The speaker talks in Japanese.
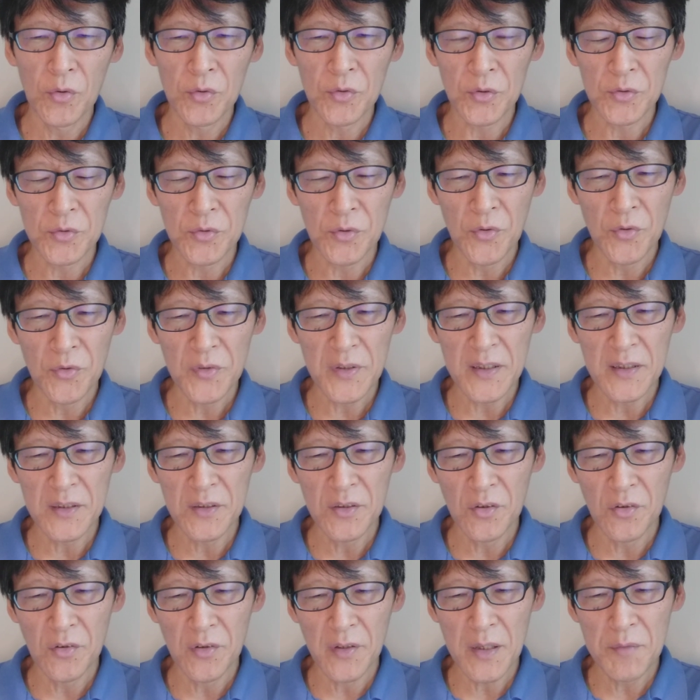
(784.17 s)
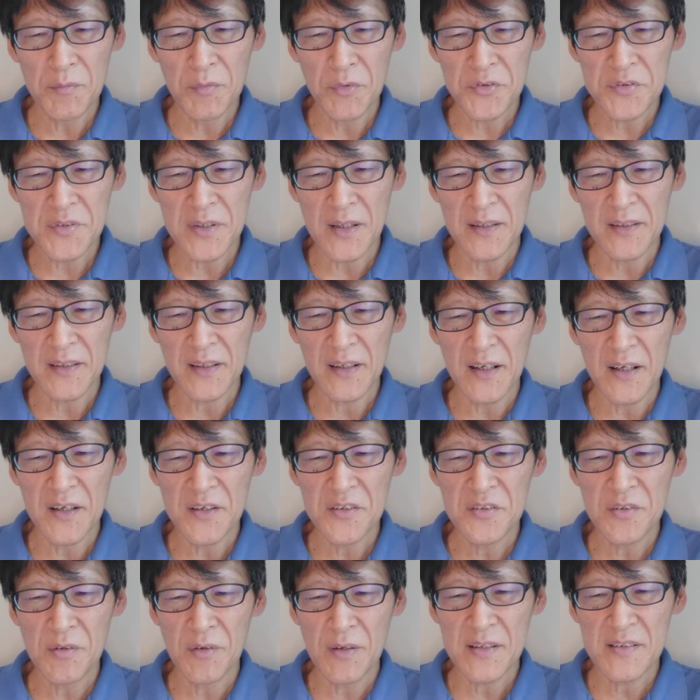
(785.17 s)
の当人の恵美子さんに関
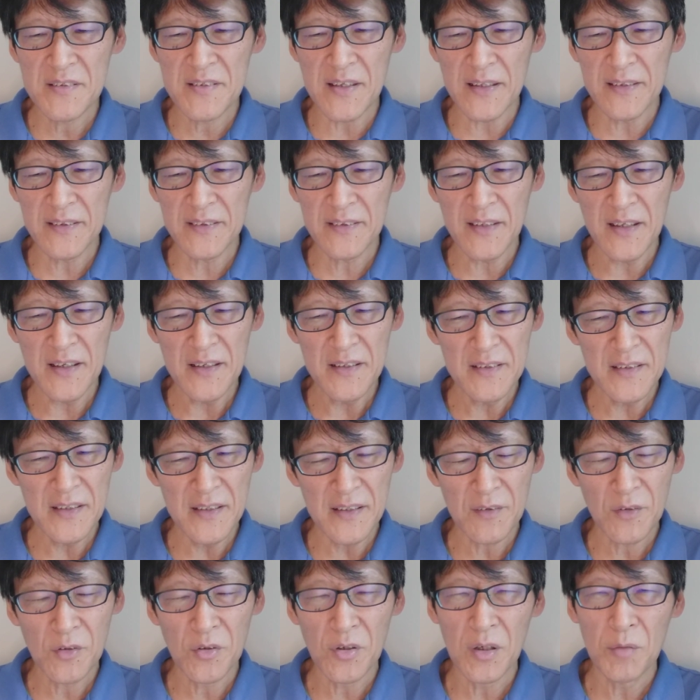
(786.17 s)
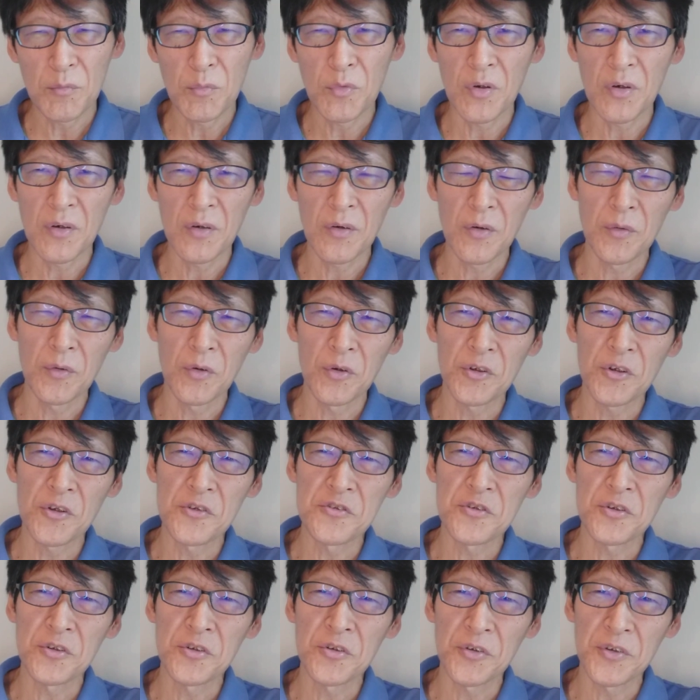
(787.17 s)
しては、絶対に、これはもうご
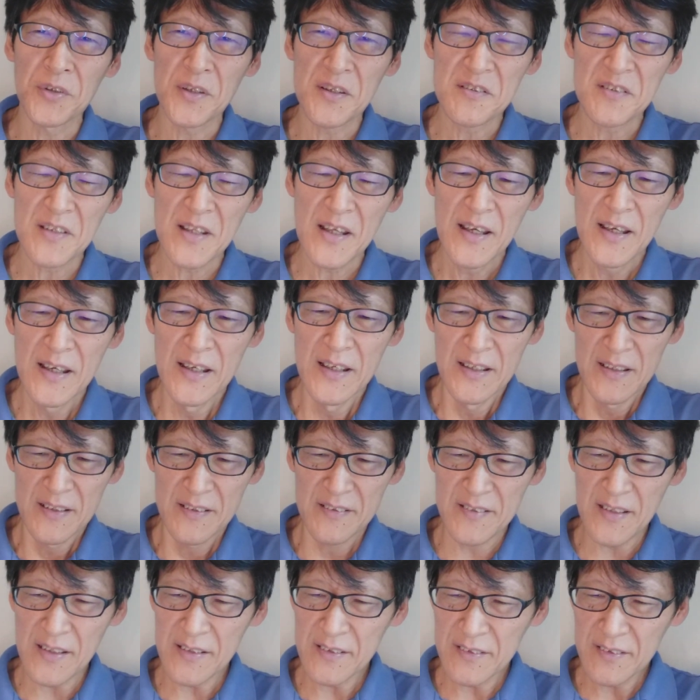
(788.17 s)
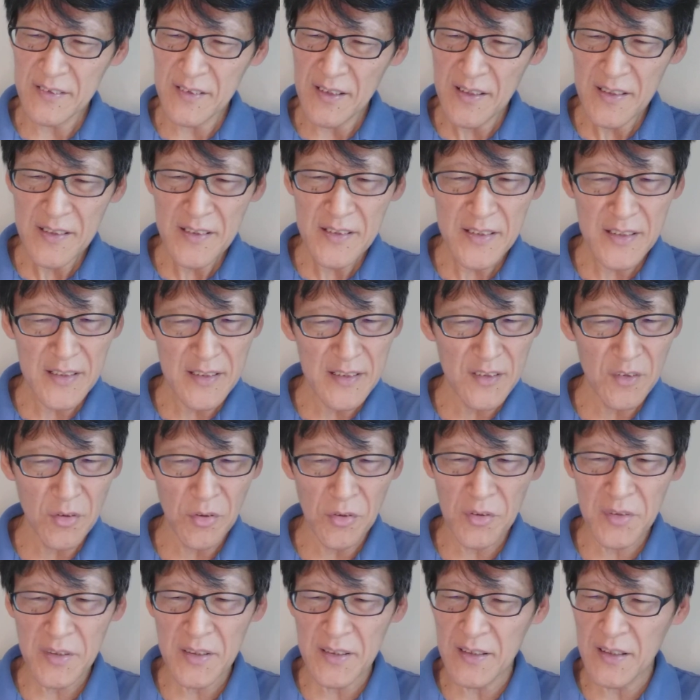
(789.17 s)
存知の通りですね、絶対に日
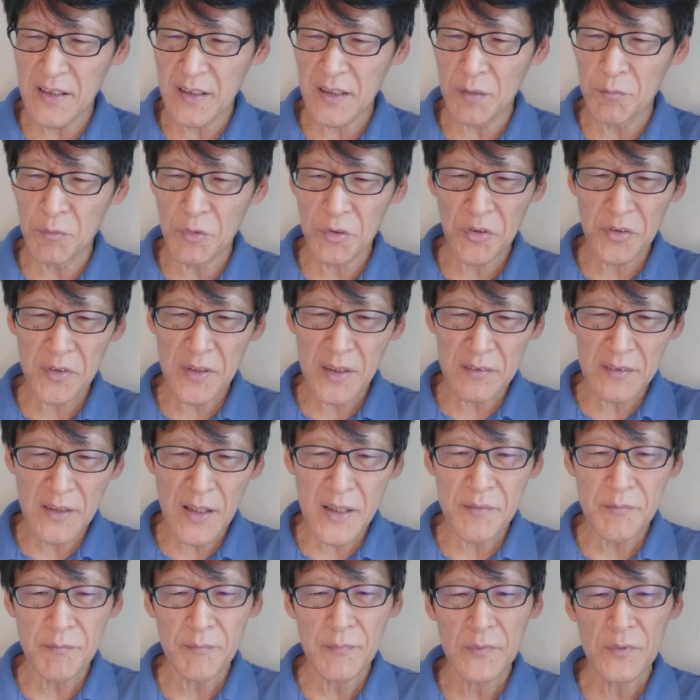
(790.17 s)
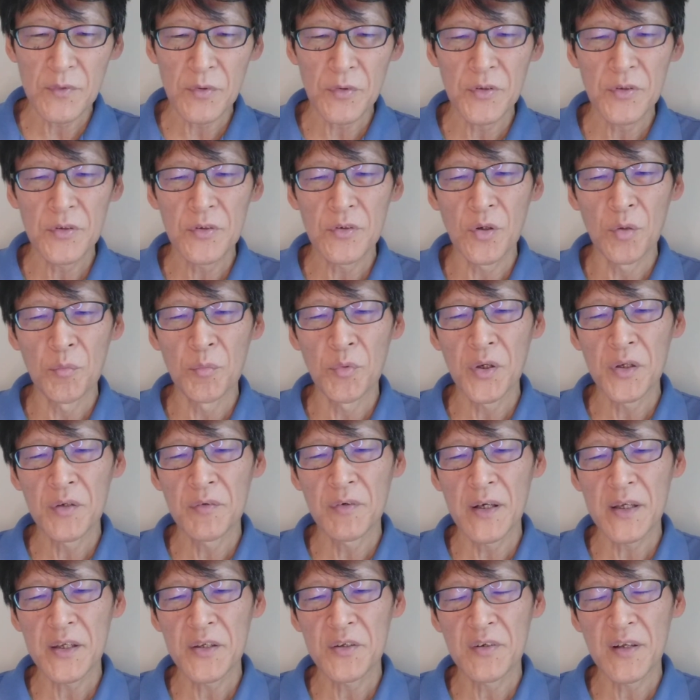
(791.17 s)
本になんか戻りたくないという思い
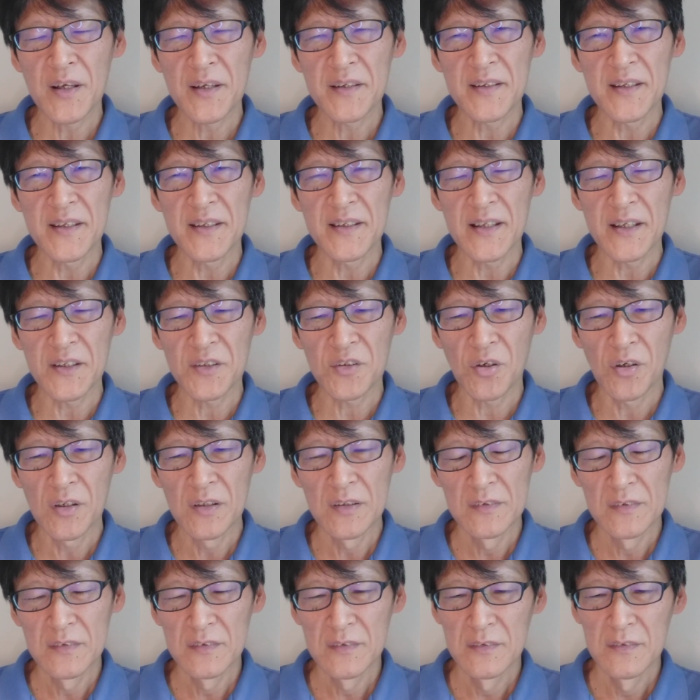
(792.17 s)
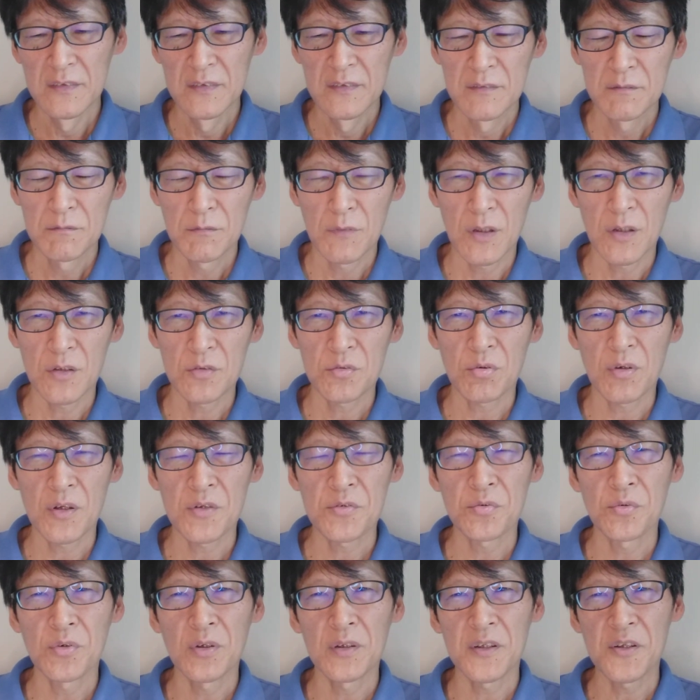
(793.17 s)
は揺らいでいないと。まあ、そりゃ
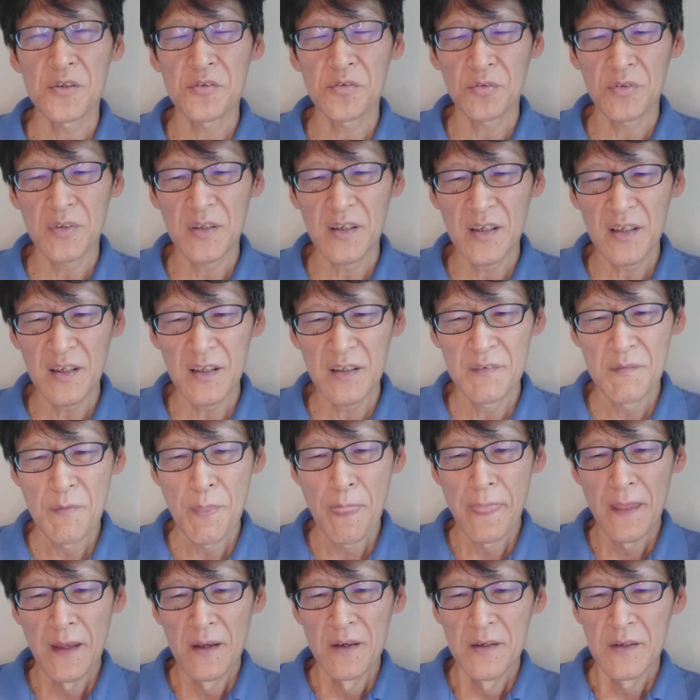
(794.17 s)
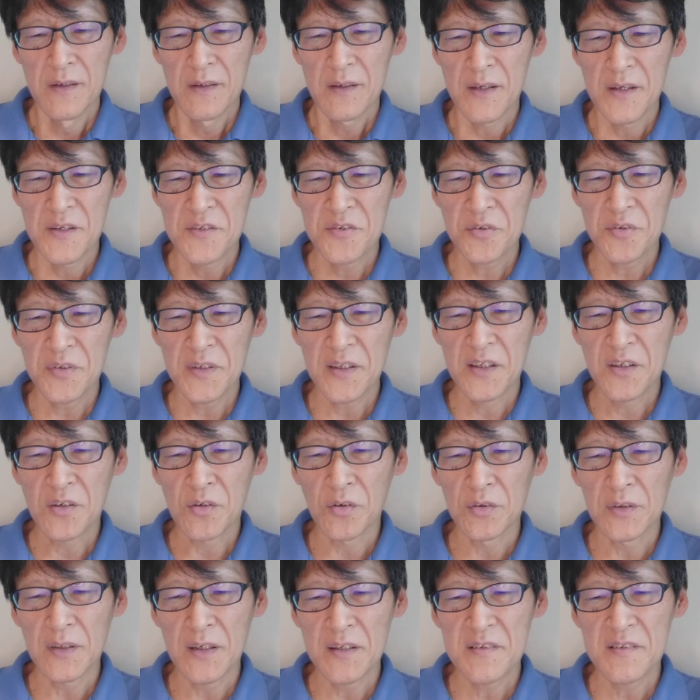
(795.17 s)
そうなんでしょうね。えー、すぐに帰
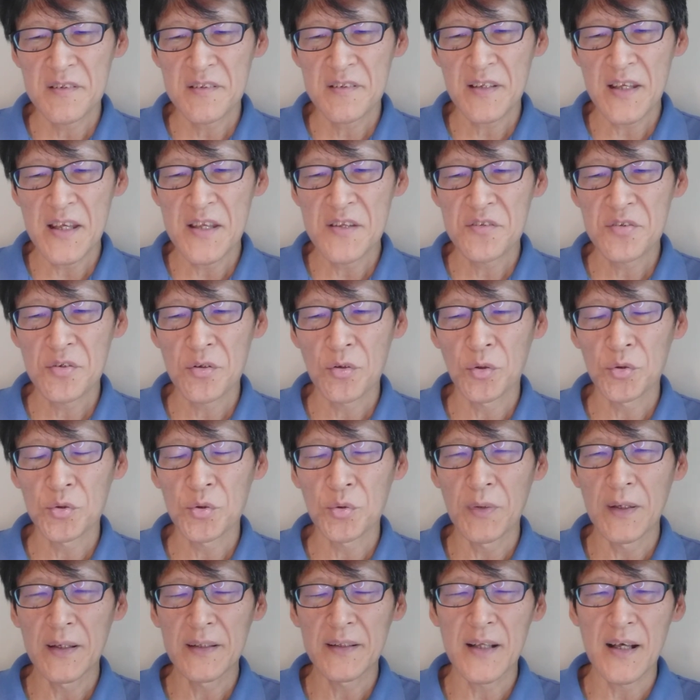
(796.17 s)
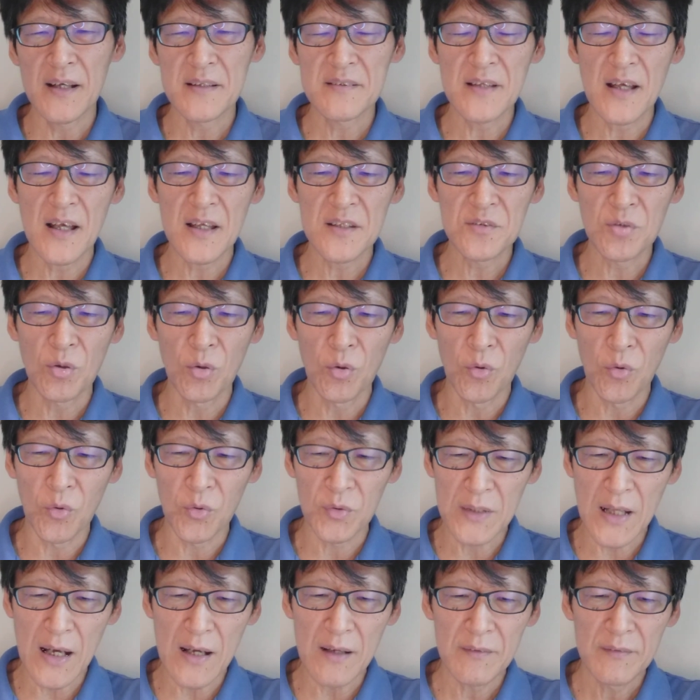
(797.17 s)
国が実現することはなさそ
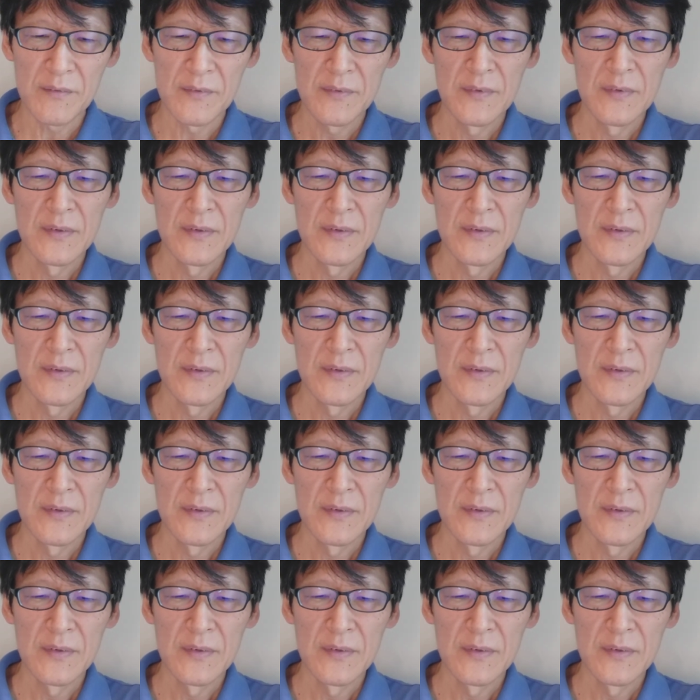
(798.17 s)
うだ